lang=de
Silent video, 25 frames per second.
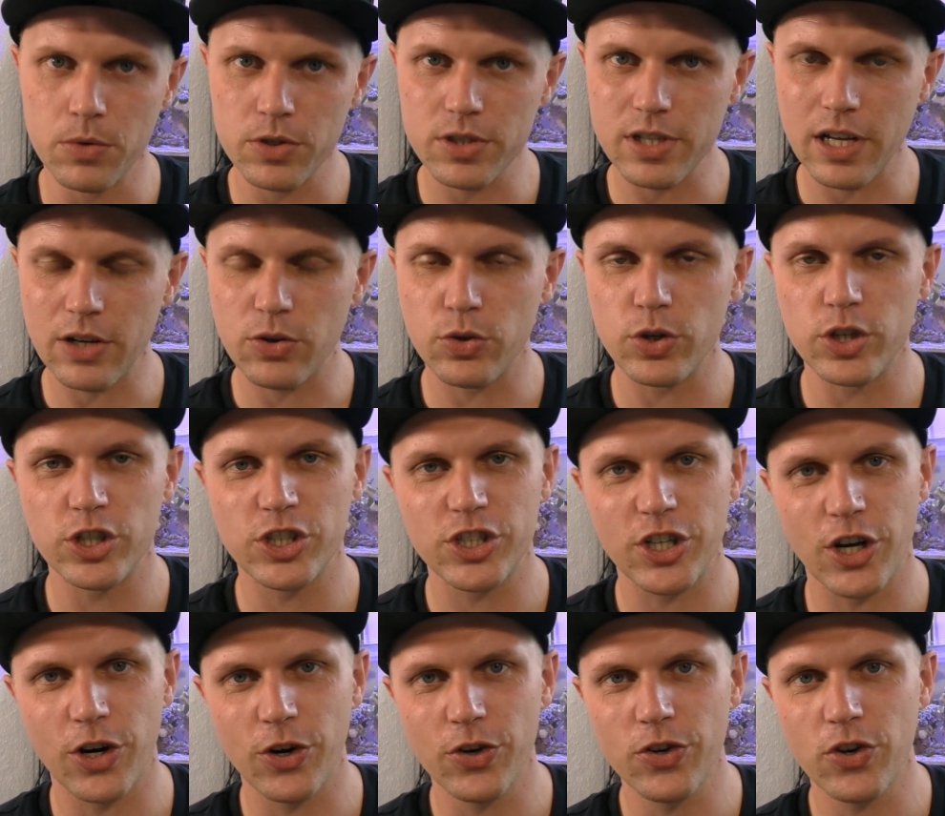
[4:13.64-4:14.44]
Muss
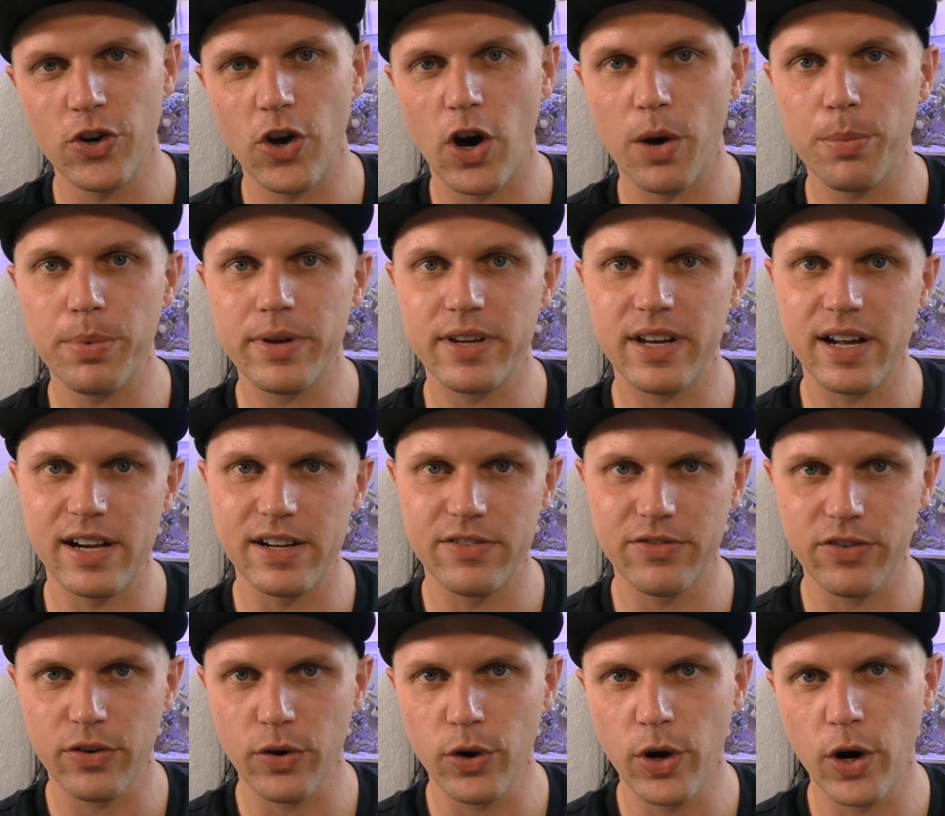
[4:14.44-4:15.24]
natürlich schauen, ob ich
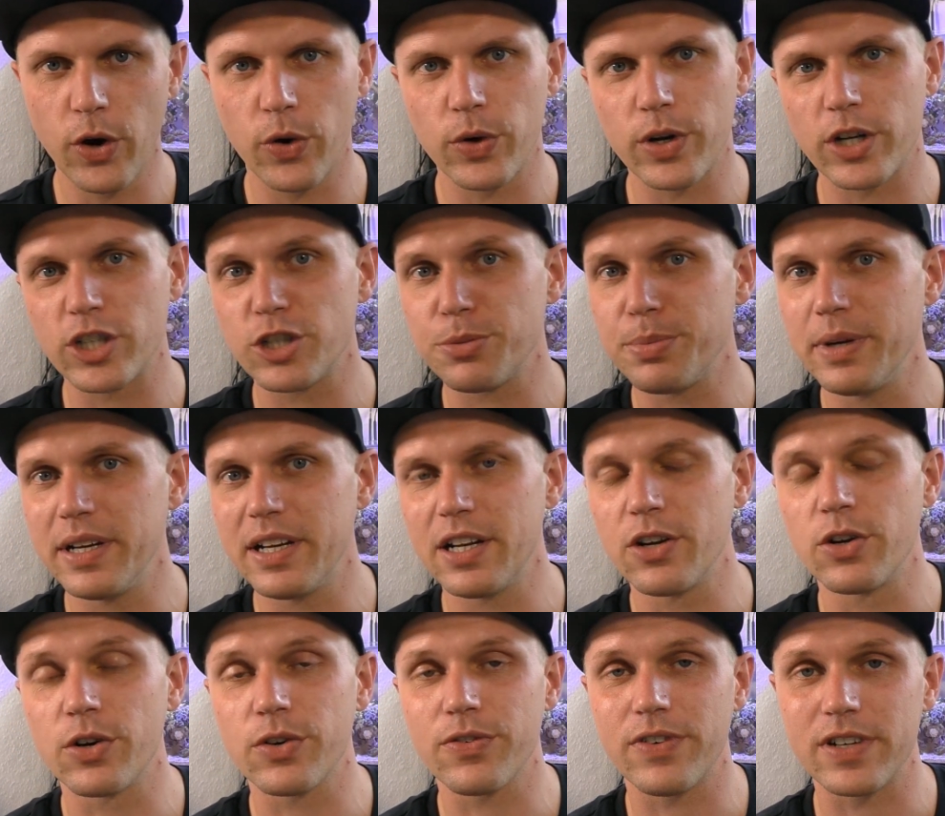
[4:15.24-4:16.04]
halt früher oder
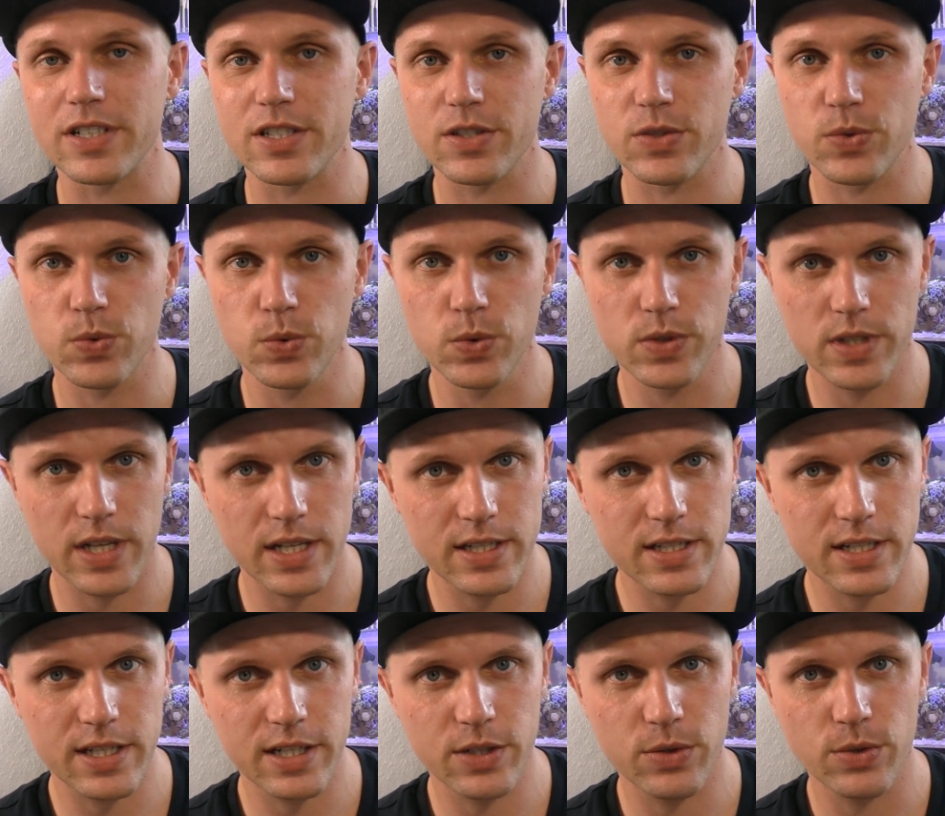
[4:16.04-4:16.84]
später noch was
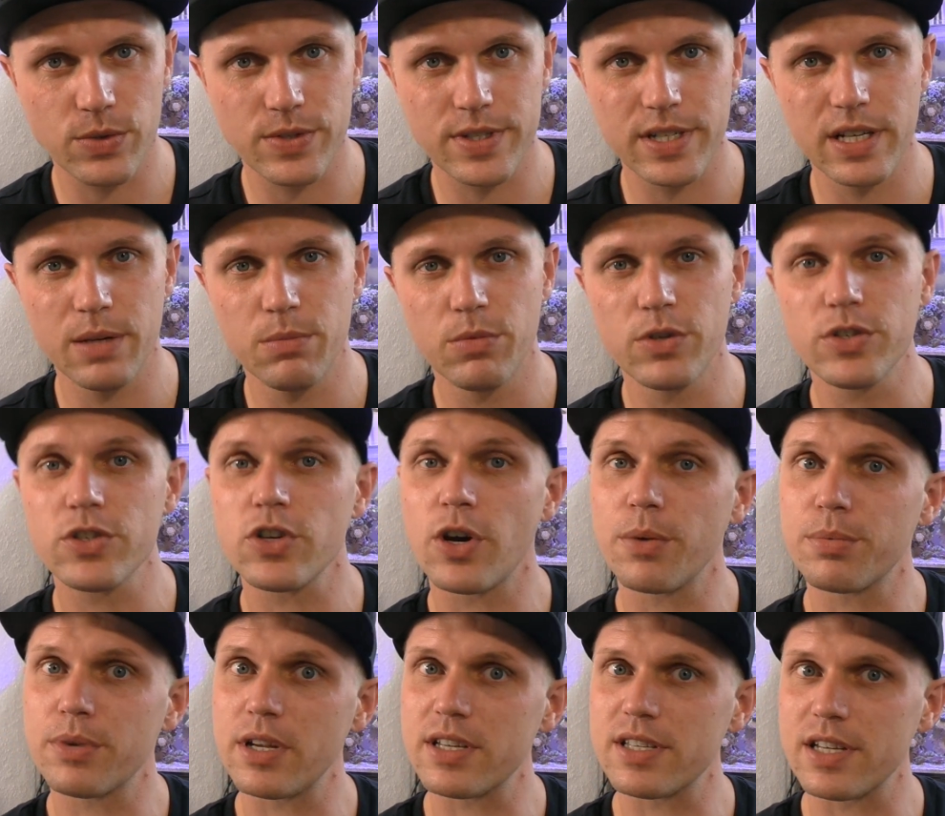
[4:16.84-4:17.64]
zusätzlich dosieren
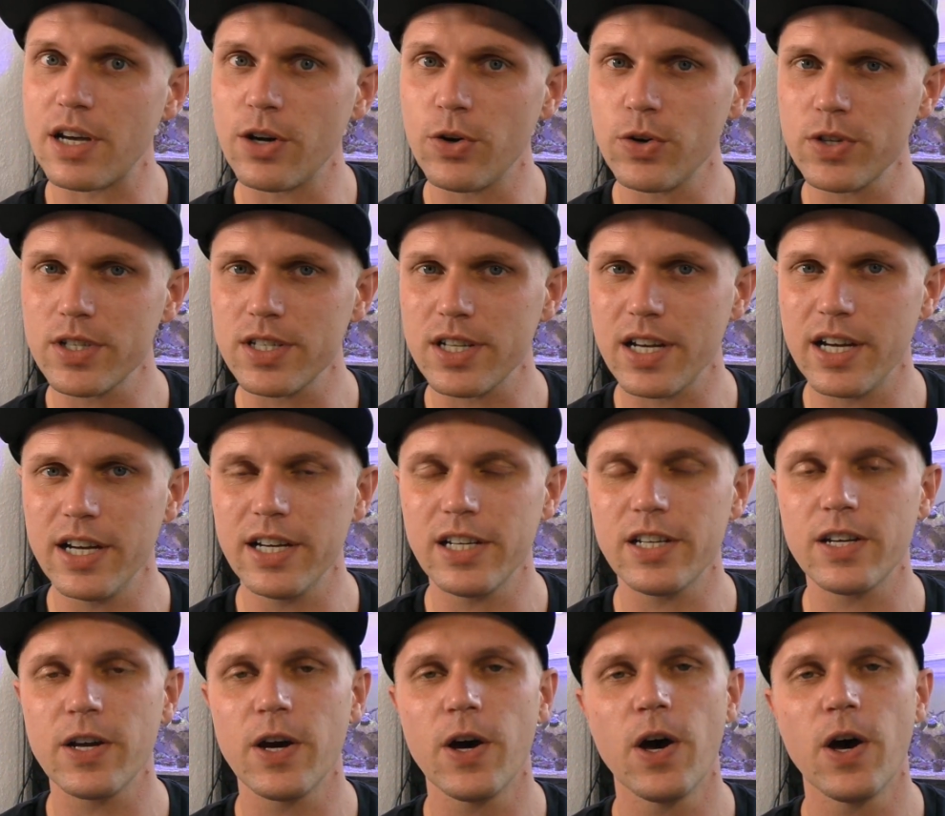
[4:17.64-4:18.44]
muss, ob das ausreicht.